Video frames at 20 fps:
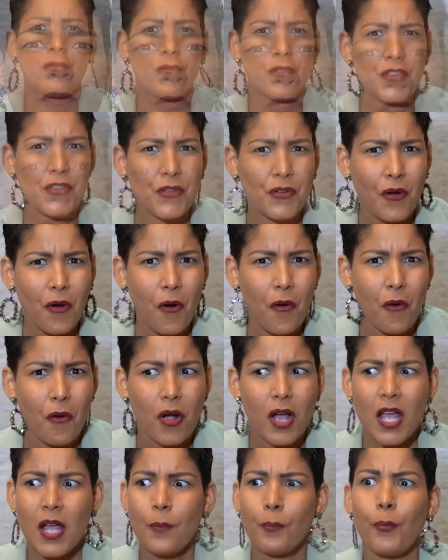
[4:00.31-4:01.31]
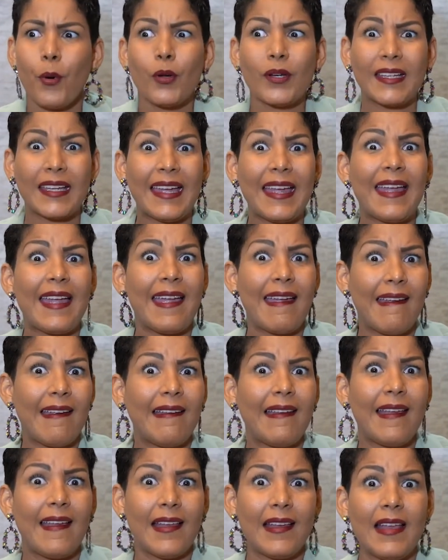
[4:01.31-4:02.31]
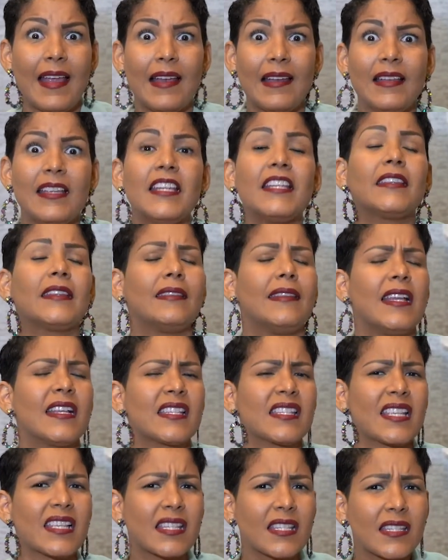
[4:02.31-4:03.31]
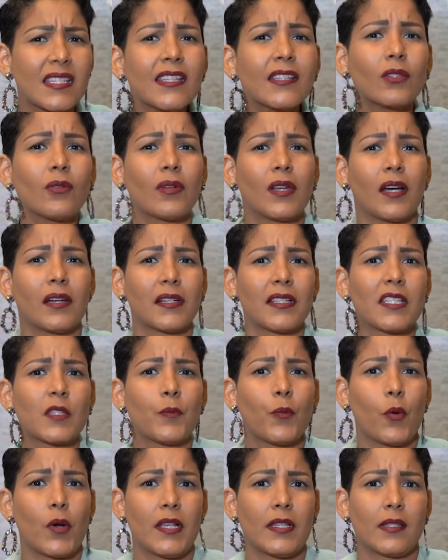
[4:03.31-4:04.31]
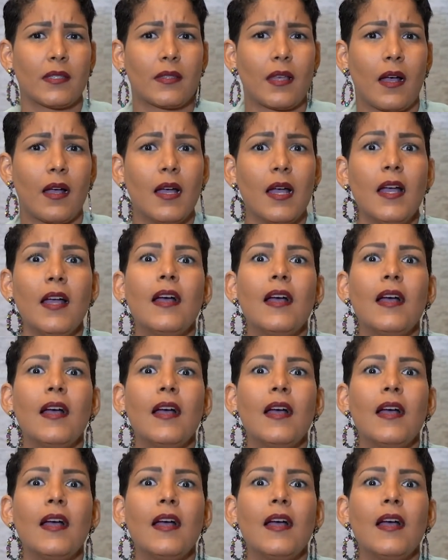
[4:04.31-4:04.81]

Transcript: fui yo. Porque él, él, él, necesito la respuesta.